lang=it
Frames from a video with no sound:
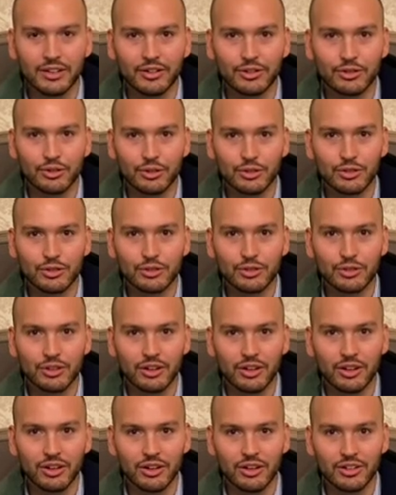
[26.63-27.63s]
eh,
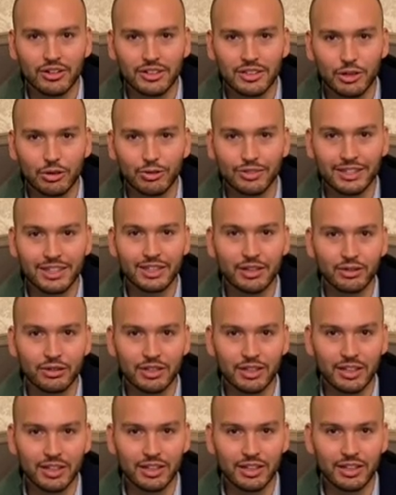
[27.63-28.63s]
nostro salottino
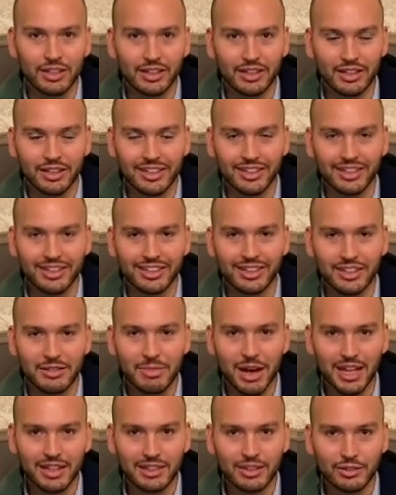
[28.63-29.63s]
di, di
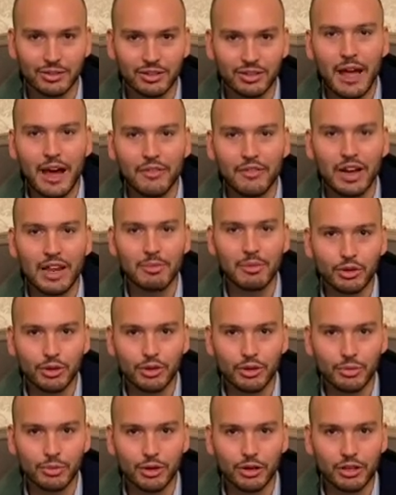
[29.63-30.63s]
dibattito. Avremo
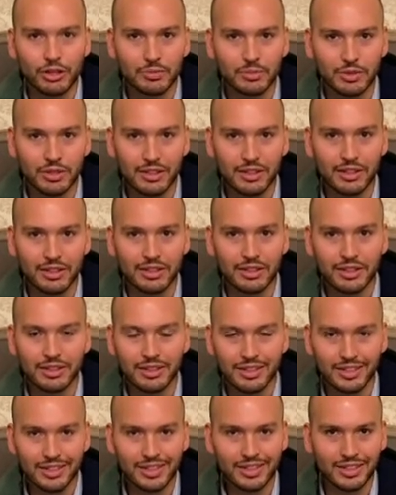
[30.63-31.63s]
come ospiti
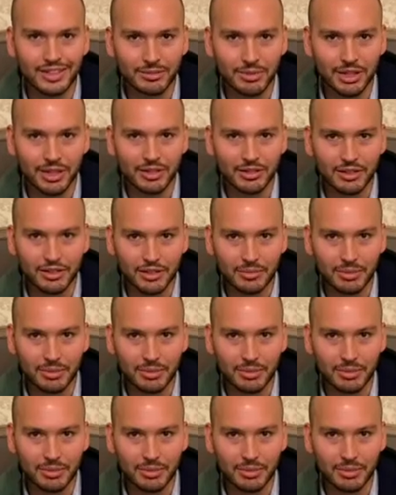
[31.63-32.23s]
tantissime eh,